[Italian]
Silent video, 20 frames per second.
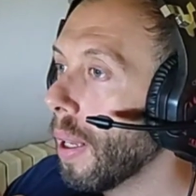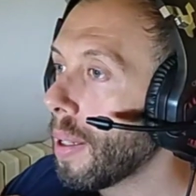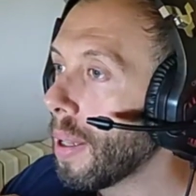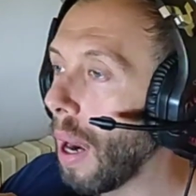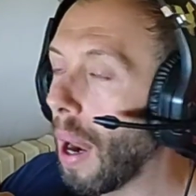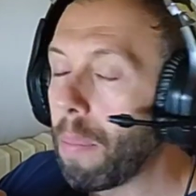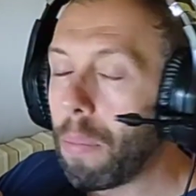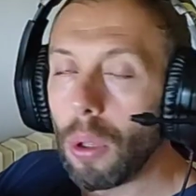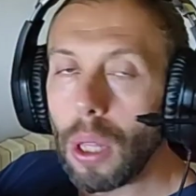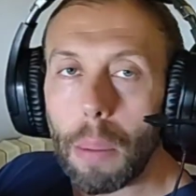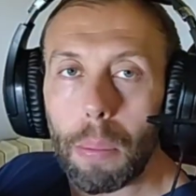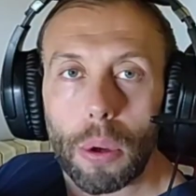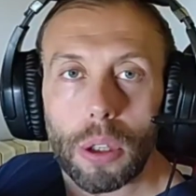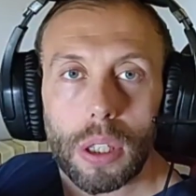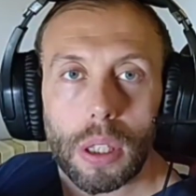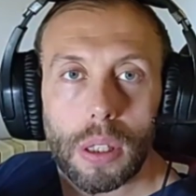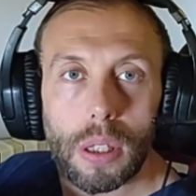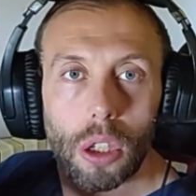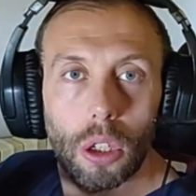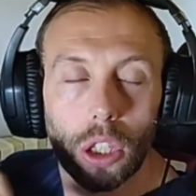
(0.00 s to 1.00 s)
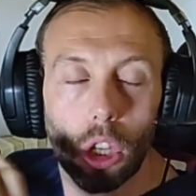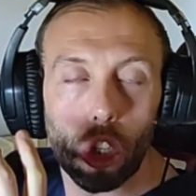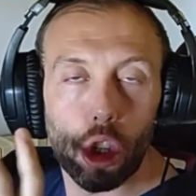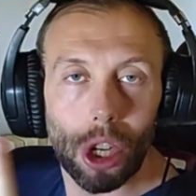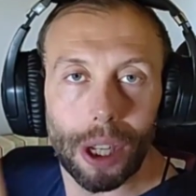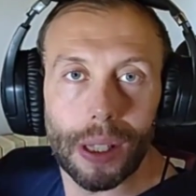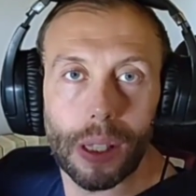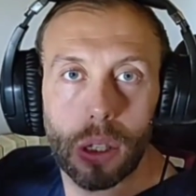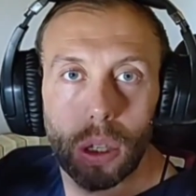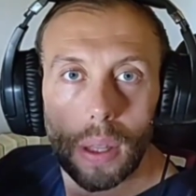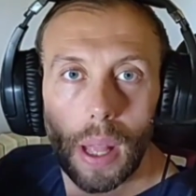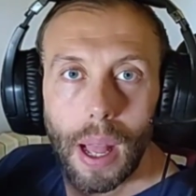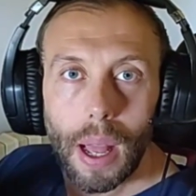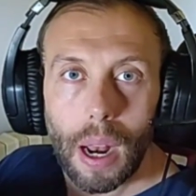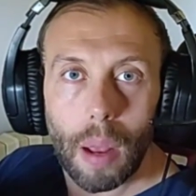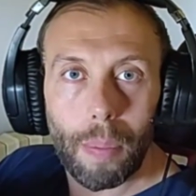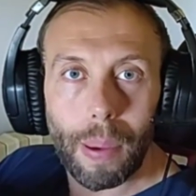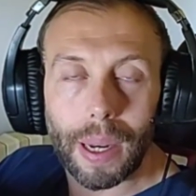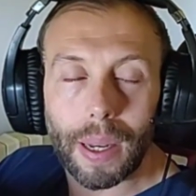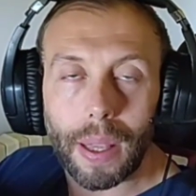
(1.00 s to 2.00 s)
Sarebbe una posizione
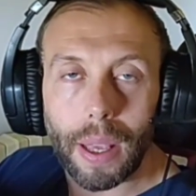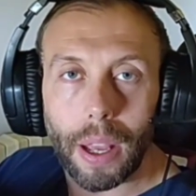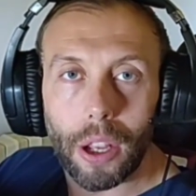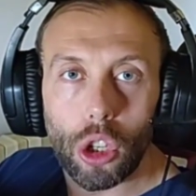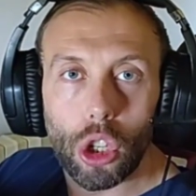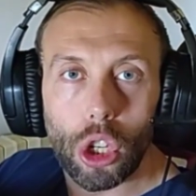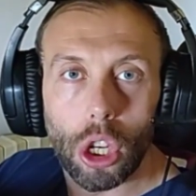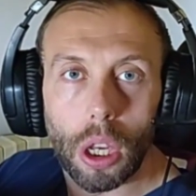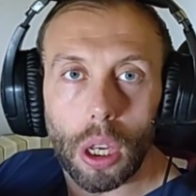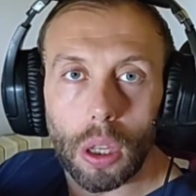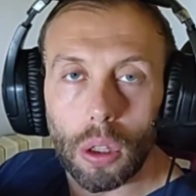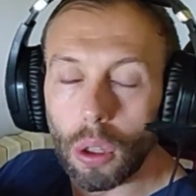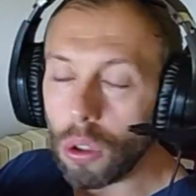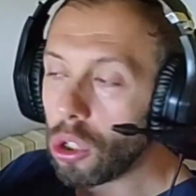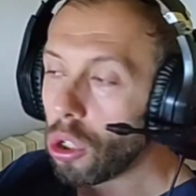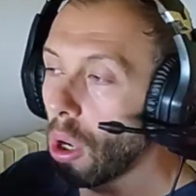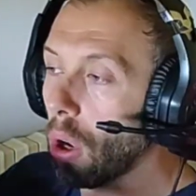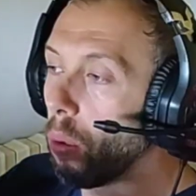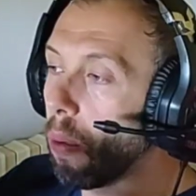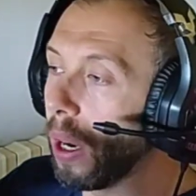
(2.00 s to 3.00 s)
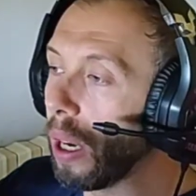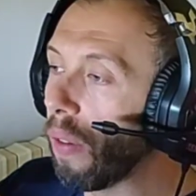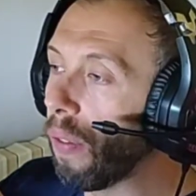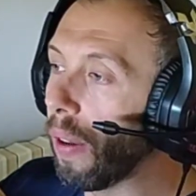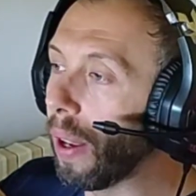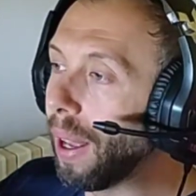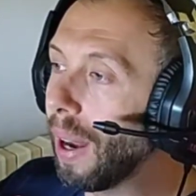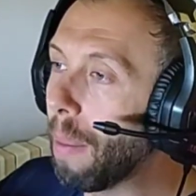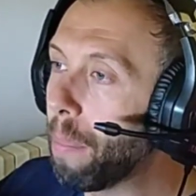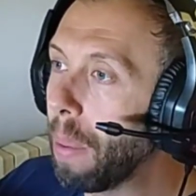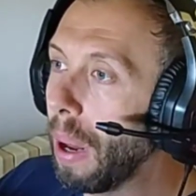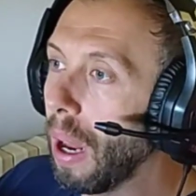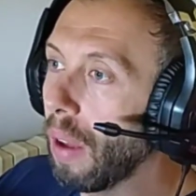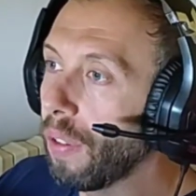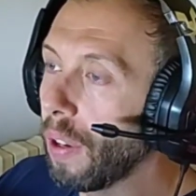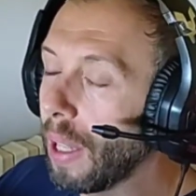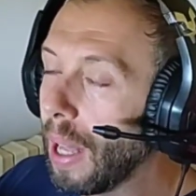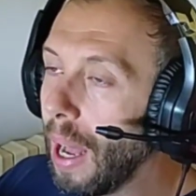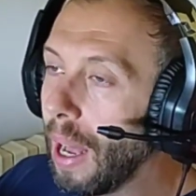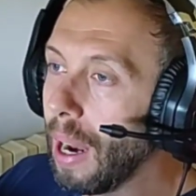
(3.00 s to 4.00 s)
eccezionale perché ci non solo qualificherebbe la
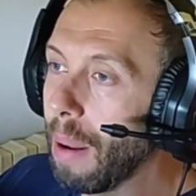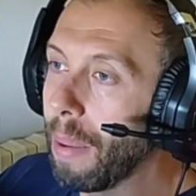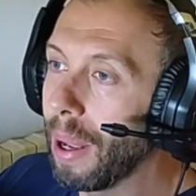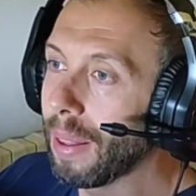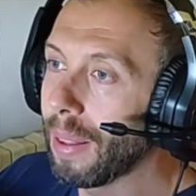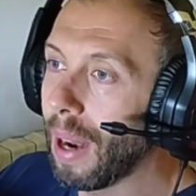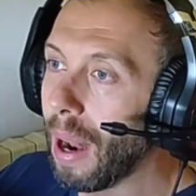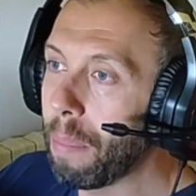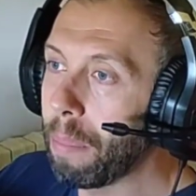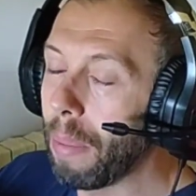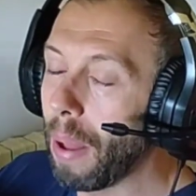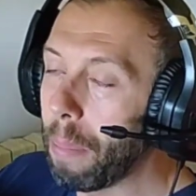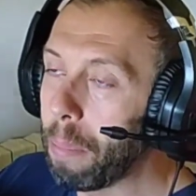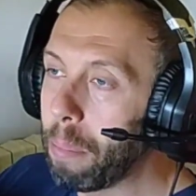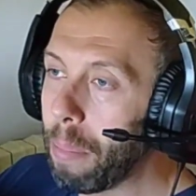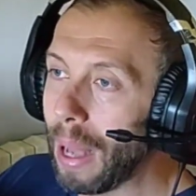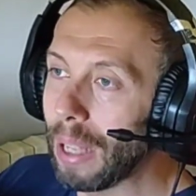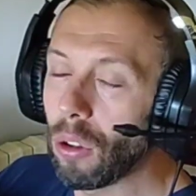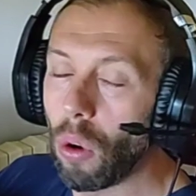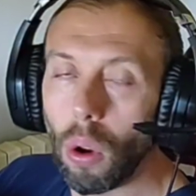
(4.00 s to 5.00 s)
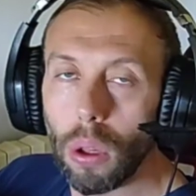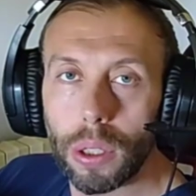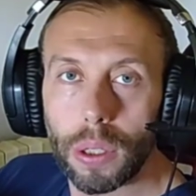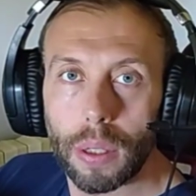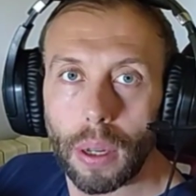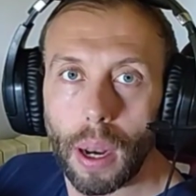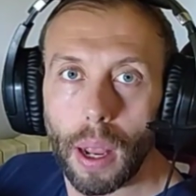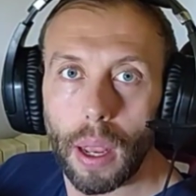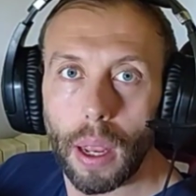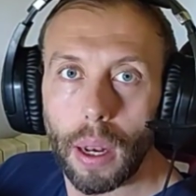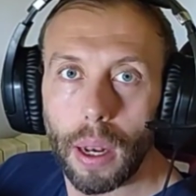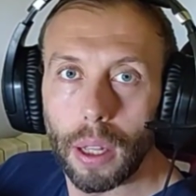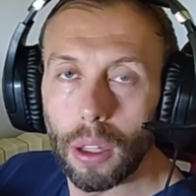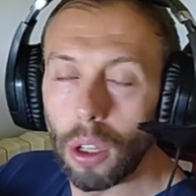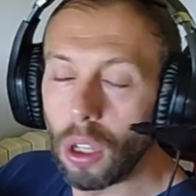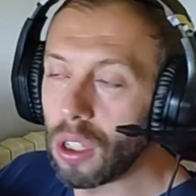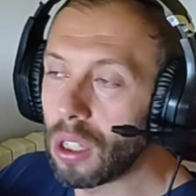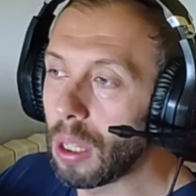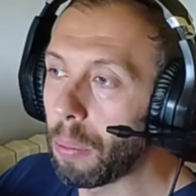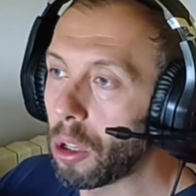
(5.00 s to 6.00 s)
finale, ma andrebbe ben oltre le
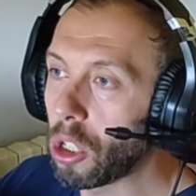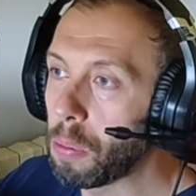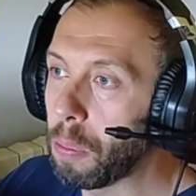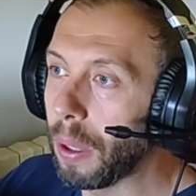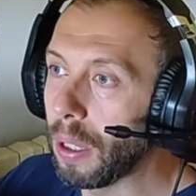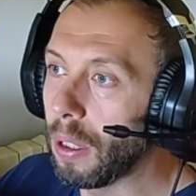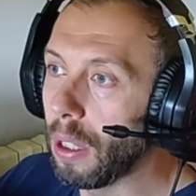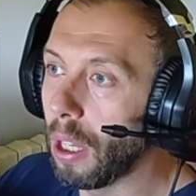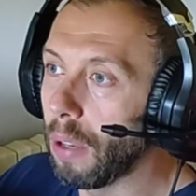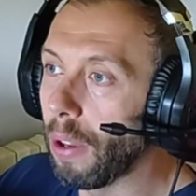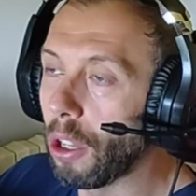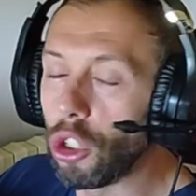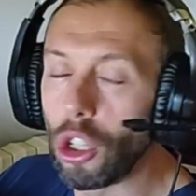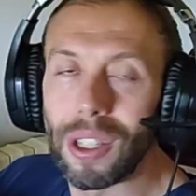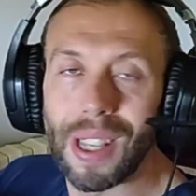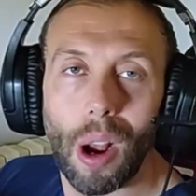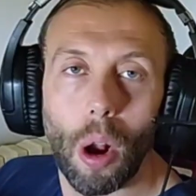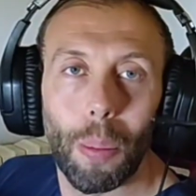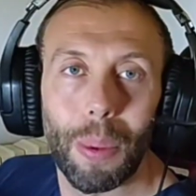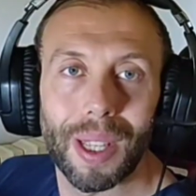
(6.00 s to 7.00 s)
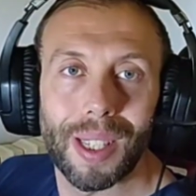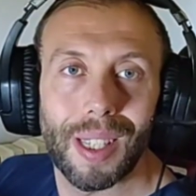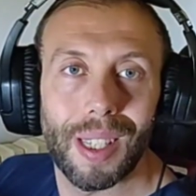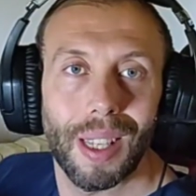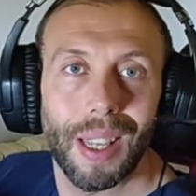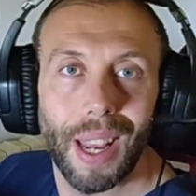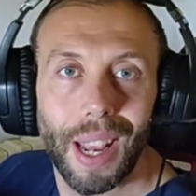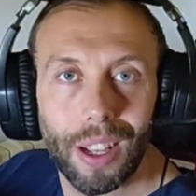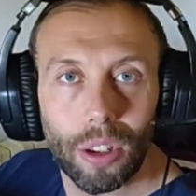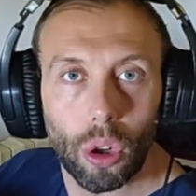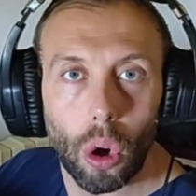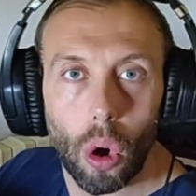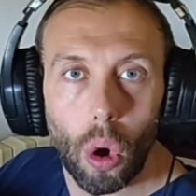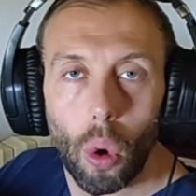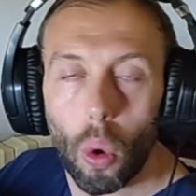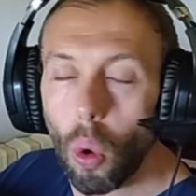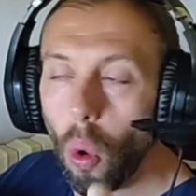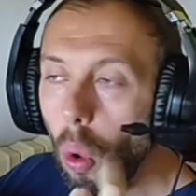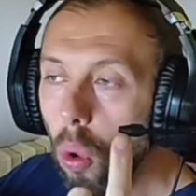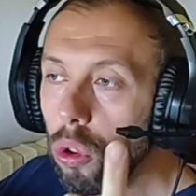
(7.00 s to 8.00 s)
nostre prospettive. Ci siamo messi dietro
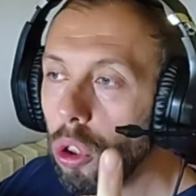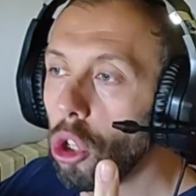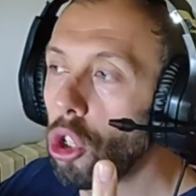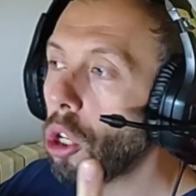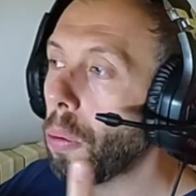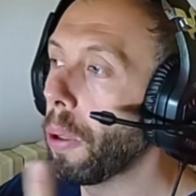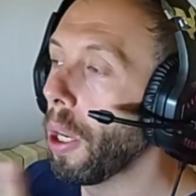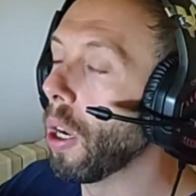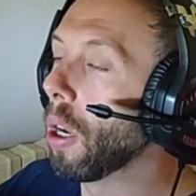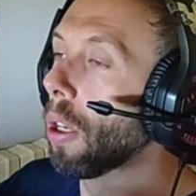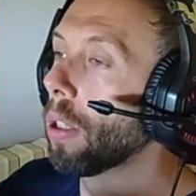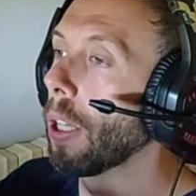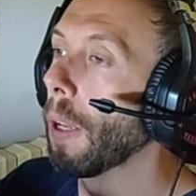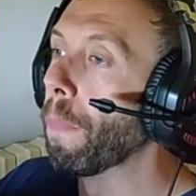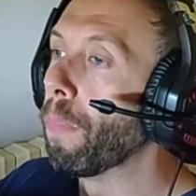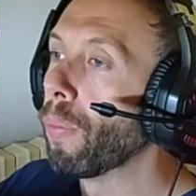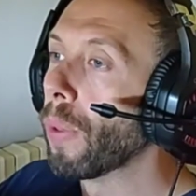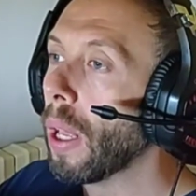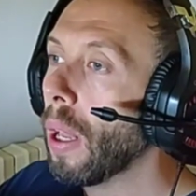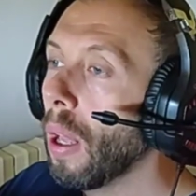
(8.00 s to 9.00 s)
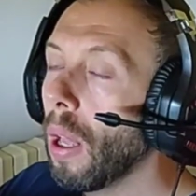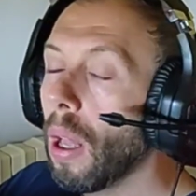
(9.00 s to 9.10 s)
11 piloti.